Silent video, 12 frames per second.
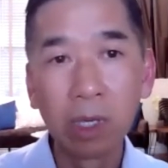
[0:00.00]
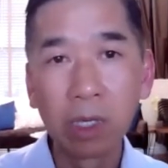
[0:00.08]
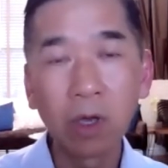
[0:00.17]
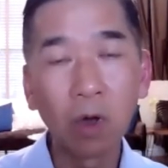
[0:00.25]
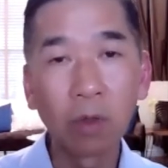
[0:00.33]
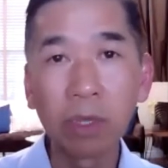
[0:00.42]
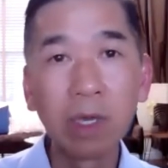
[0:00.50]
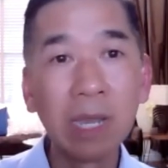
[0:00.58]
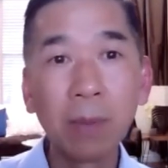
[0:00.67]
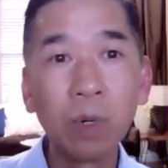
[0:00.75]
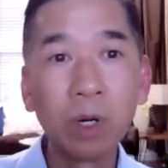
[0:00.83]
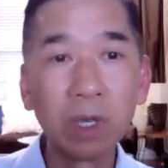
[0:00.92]
Chứ còn tới
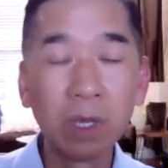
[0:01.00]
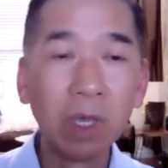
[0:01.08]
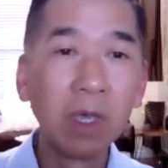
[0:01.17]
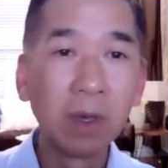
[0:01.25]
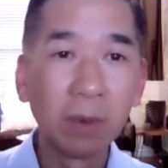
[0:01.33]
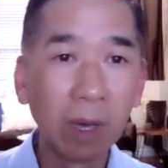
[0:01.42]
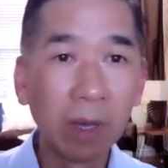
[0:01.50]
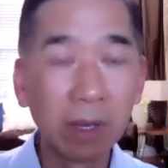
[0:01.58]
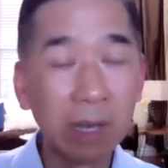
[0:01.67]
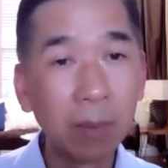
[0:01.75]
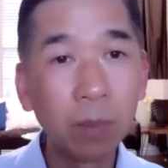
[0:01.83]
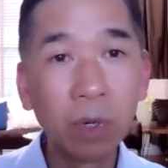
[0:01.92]
50
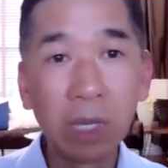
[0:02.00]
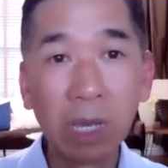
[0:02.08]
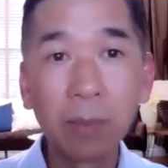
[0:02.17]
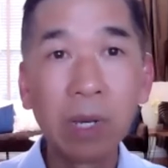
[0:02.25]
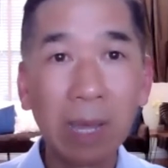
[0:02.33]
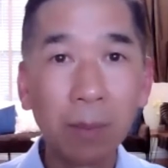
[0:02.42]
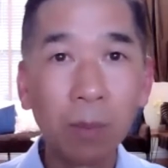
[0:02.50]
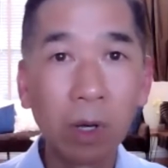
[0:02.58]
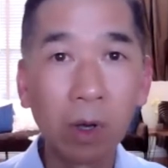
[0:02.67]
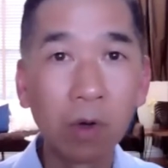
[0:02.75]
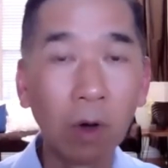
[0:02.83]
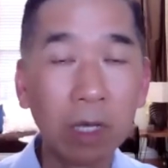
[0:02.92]
và 50, 55 mà
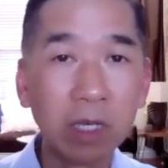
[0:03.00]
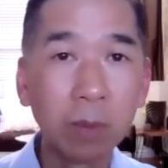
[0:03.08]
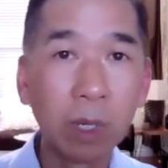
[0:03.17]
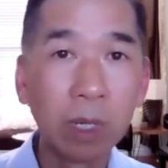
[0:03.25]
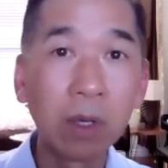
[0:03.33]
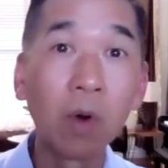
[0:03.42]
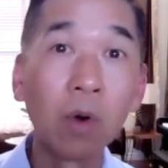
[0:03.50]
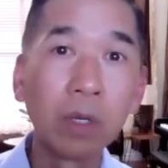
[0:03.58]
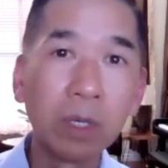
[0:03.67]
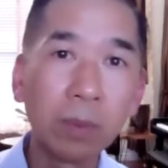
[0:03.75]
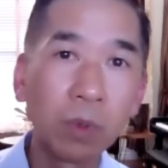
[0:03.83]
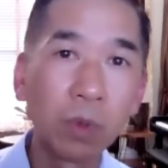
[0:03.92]
còn gọi Jimmy đó, ôi
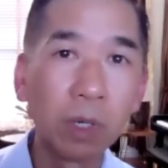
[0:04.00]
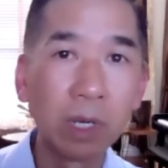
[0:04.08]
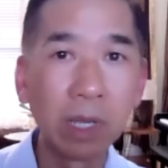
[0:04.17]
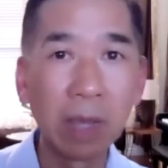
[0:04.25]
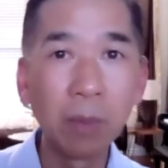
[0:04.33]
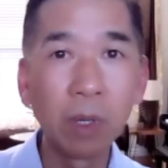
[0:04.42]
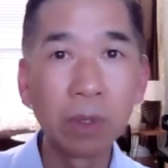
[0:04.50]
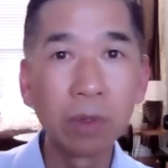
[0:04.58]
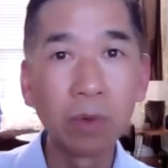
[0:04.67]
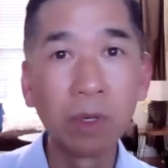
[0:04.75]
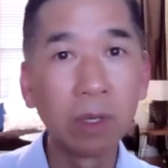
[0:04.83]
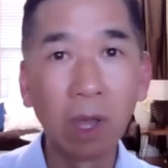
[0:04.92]
giúp tôi đi để mà
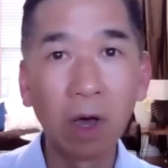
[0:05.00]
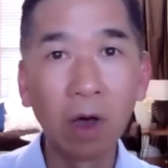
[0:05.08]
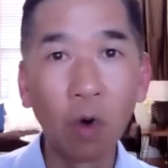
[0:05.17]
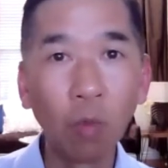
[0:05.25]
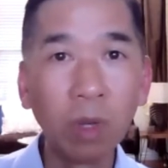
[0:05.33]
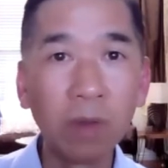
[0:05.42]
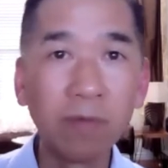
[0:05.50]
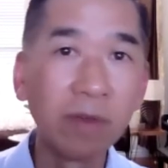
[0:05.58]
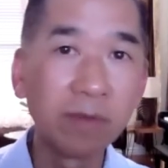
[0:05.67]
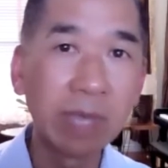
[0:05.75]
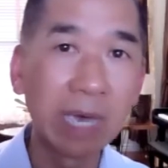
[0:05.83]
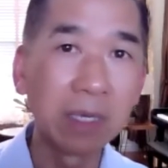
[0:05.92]
tôi lo ổn định
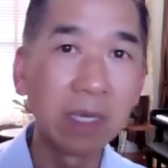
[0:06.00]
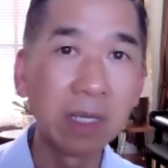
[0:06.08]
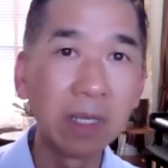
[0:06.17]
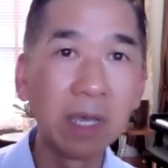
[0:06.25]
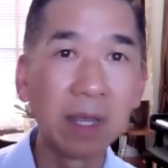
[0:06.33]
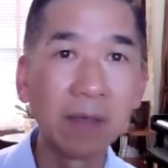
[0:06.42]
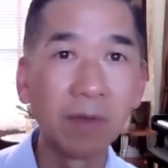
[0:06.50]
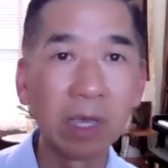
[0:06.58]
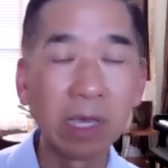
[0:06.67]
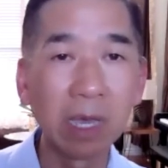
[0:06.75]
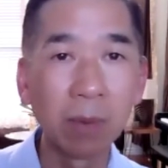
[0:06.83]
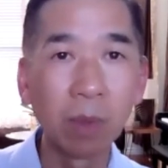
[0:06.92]
về tài chính hay là về
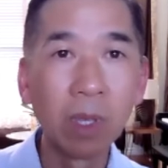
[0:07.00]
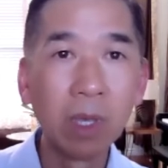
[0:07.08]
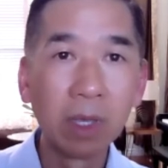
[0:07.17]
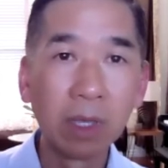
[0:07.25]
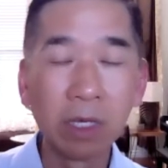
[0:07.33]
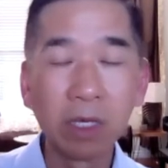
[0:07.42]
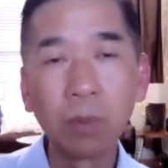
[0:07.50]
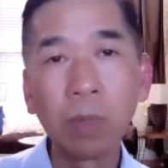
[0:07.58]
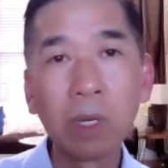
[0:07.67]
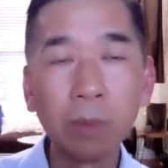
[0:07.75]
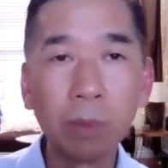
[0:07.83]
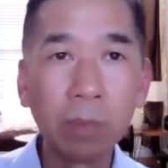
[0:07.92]
nghề nghiệp, là
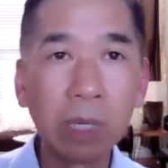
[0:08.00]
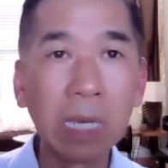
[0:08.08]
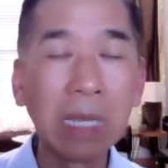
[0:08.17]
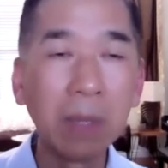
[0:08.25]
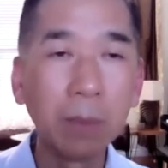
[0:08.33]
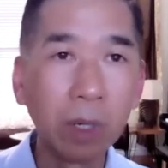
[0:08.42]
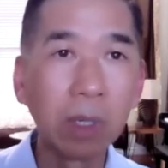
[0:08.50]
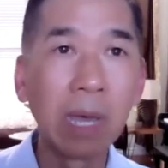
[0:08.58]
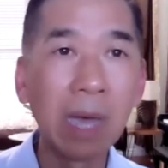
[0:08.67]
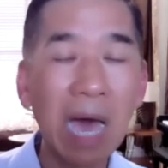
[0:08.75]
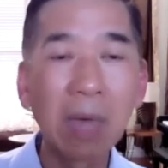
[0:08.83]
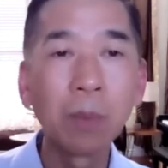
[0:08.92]
Jimmy nghĩ là mình
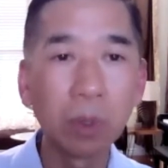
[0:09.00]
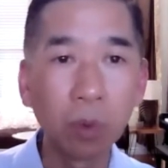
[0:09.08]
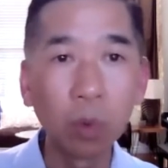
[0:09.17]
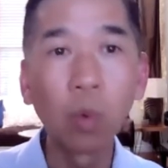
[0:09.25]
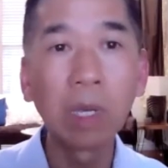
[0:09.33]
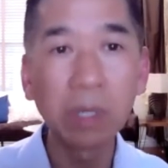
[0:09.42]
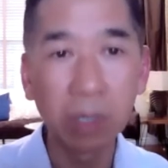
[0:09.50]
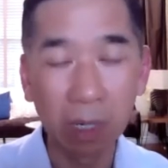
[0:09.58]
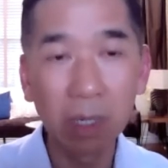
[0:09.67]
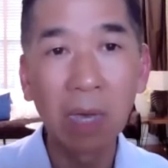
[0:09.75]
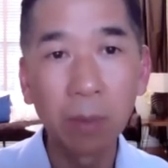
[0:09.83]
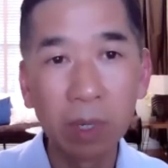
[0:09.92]
đã 20 tuổi quá trễ,
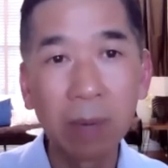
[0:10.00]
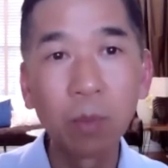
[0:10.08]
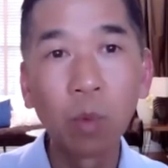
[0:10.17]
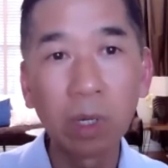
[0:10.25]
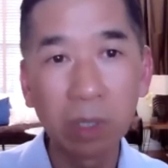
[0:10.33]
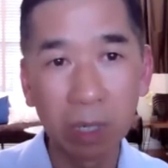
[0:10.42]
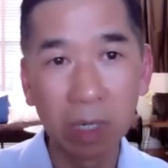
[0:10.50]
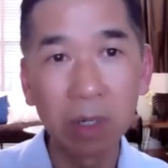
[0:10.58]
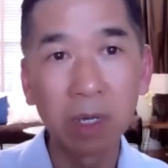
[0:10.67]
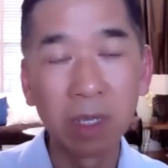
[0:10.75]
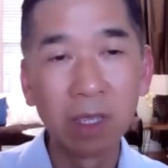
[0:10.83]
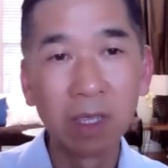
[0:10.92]
20 năm quá trễ
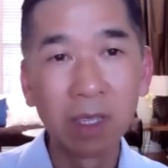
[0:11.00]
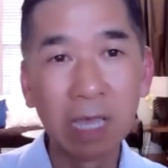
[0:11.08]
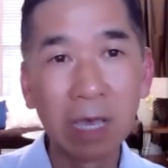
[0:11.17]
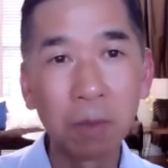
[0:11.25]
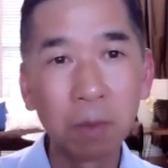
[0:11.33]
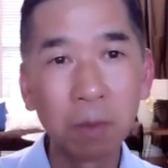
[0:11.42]
rồi. Dạ.